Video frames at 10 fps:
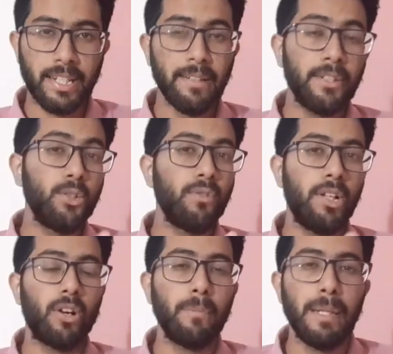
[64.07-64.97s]
సరే యూ
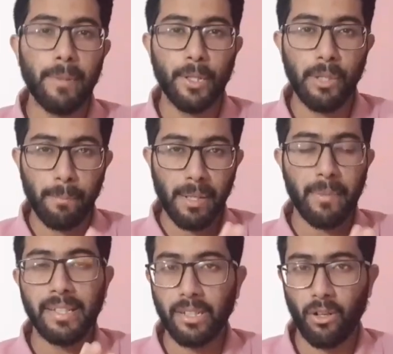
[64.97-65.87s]
విల్ నాట్ బి ఏబుల్ టు
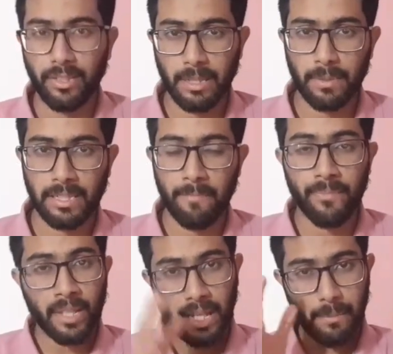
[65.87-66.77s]
ఇంప్లిమెంట్ ద కాన్సెప్ట్స్
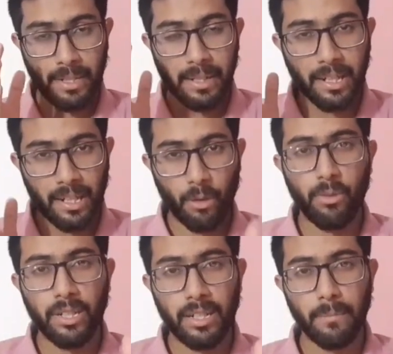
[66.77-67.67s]
కాబట్టి
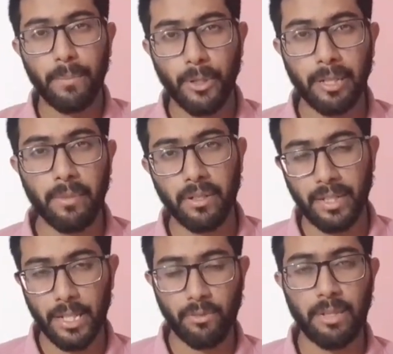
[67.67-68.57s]
క్లౌడ్ కంప్యూటింగ్ మీరు
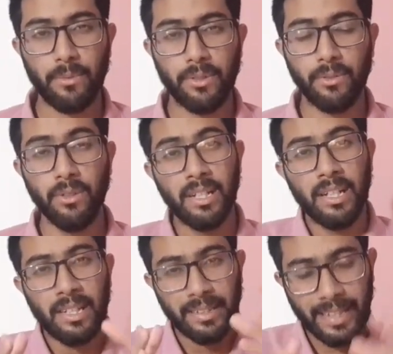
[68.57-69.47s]
నేర్చుకునే ముందు
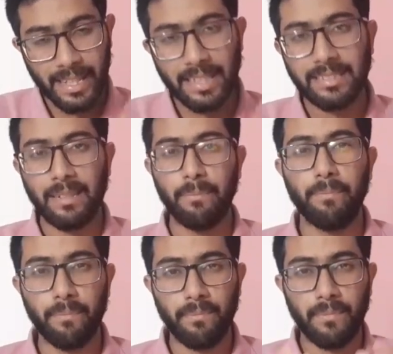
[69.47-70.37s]
దేర్ ఆర్ సమ్
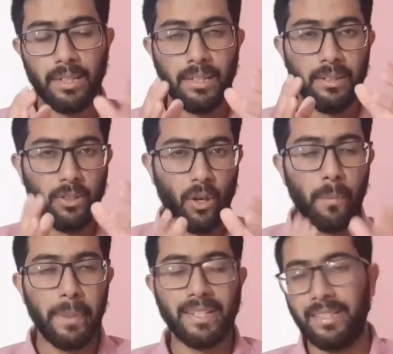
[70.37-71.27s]

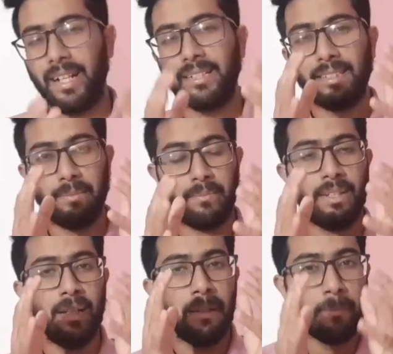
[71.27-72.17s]
టాపిక్స్ దేర్ ఆర్ సమ్
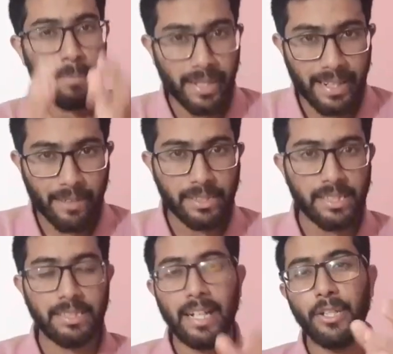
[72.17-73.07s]
ప్రీ
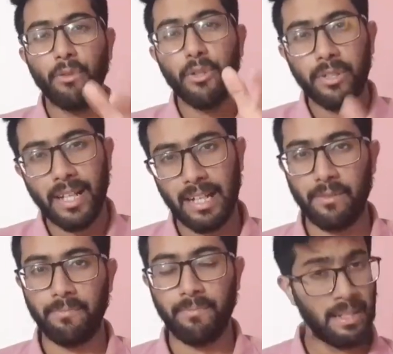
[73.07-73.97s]
రిక్విజిట్స్ దట్ యూ షుడ్
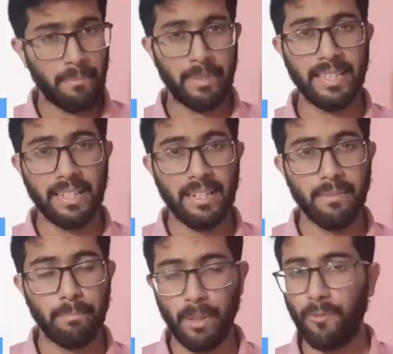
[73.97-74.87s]
హ్యావ్ బేసిక్గా
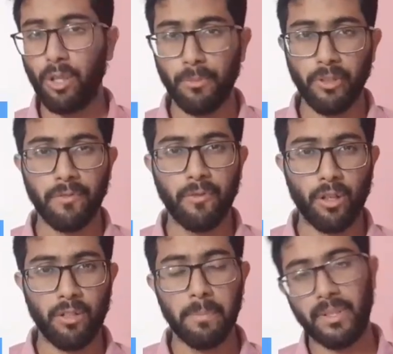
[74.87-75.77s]
బిఫోర్ మూవింగ్
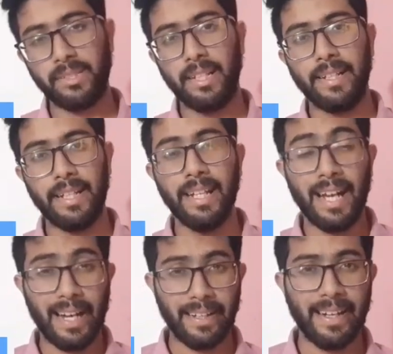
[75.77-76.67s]
ఫార్వర్డ్ ప్రస్తుతానికి
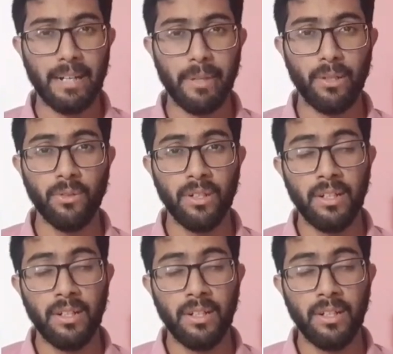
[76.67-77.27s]
అకాడమీలో